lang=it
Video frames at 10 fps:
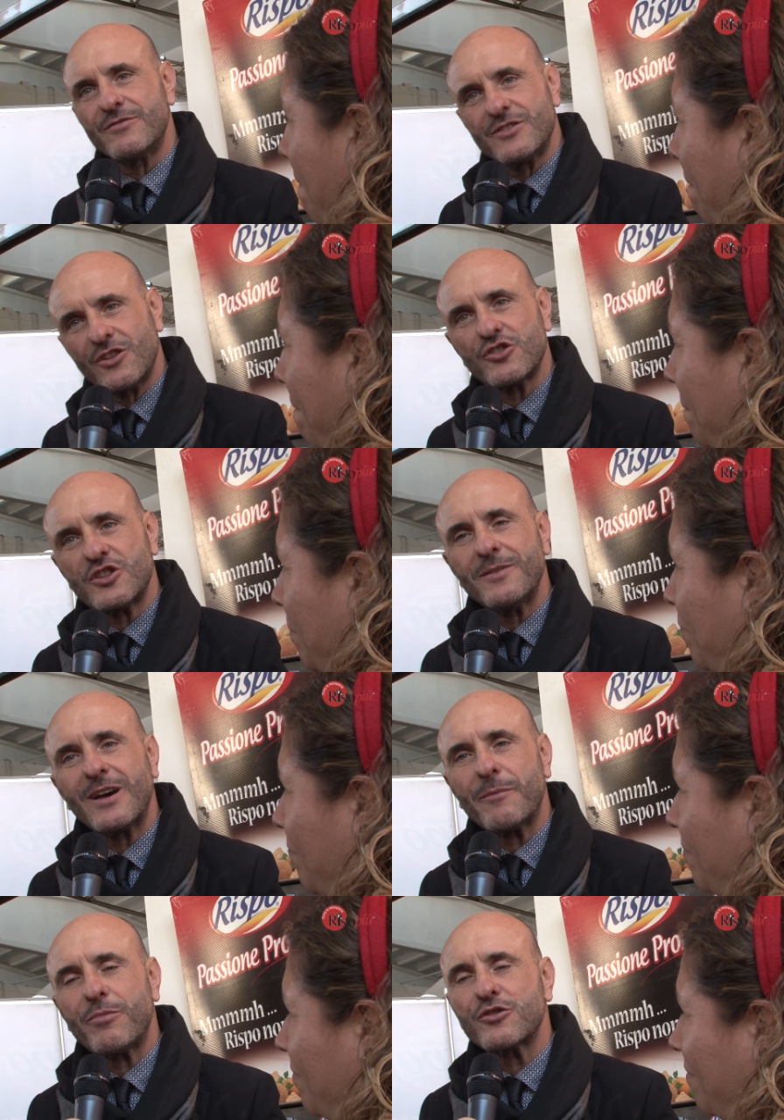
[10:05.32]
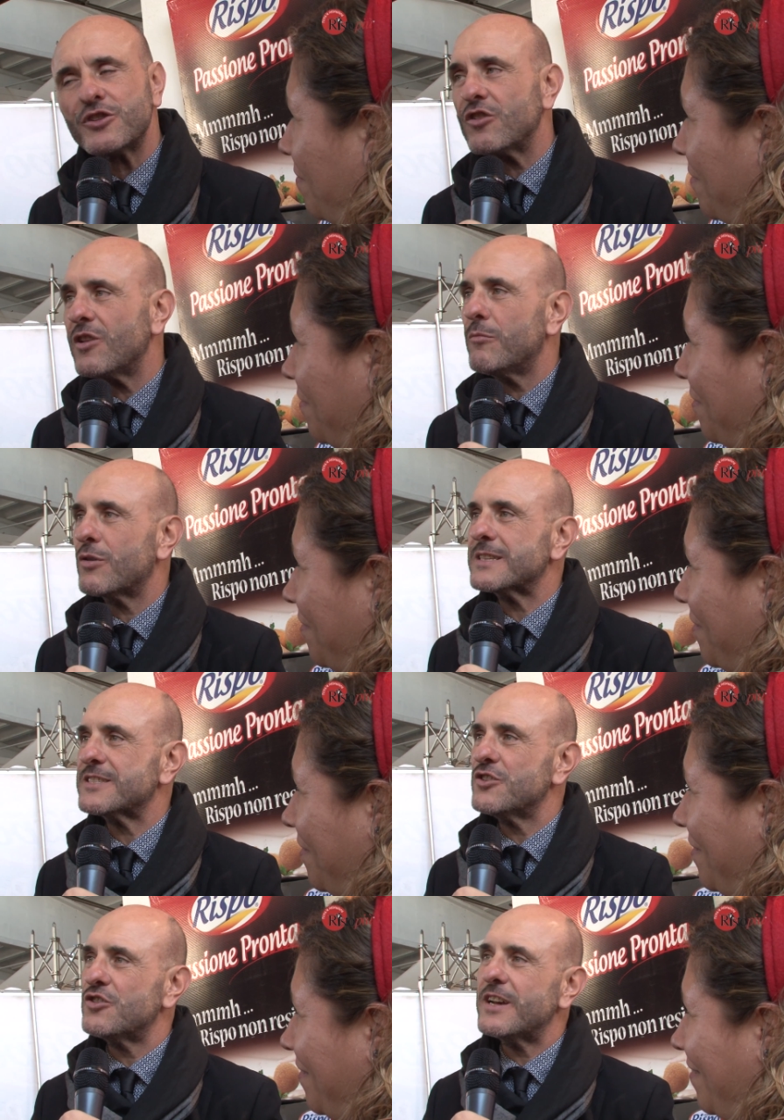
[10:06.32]
mm, un ottimo rapporto di
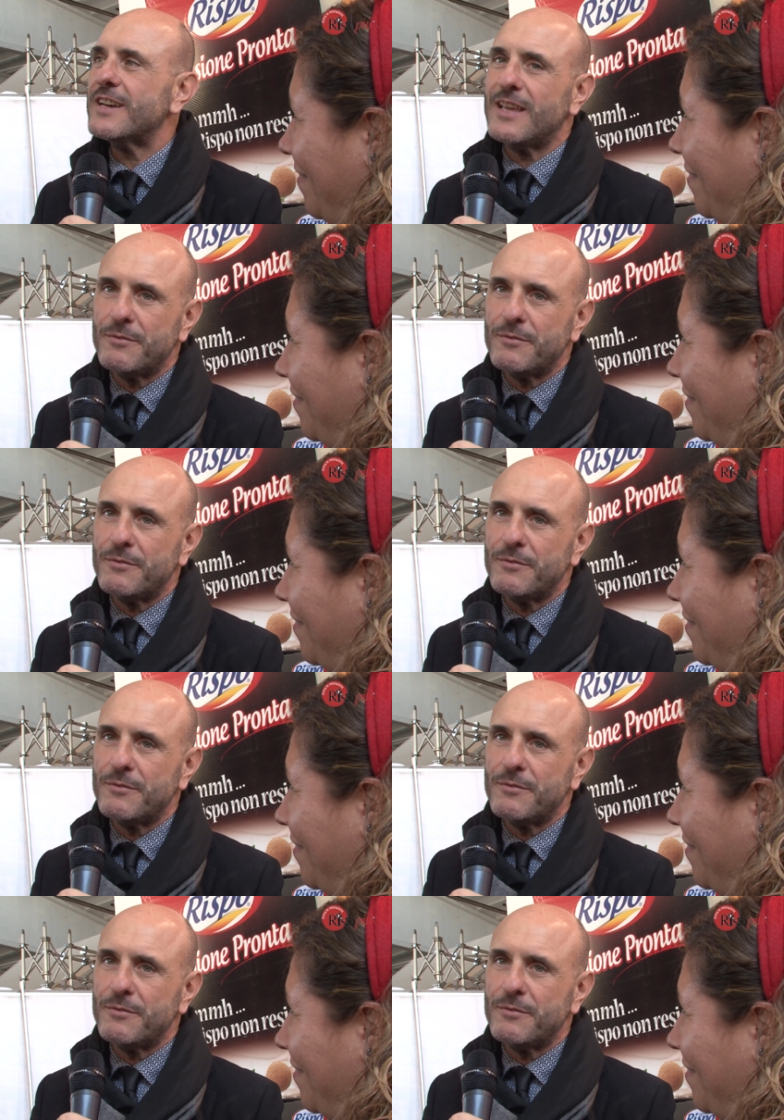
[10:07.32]
collaborazione,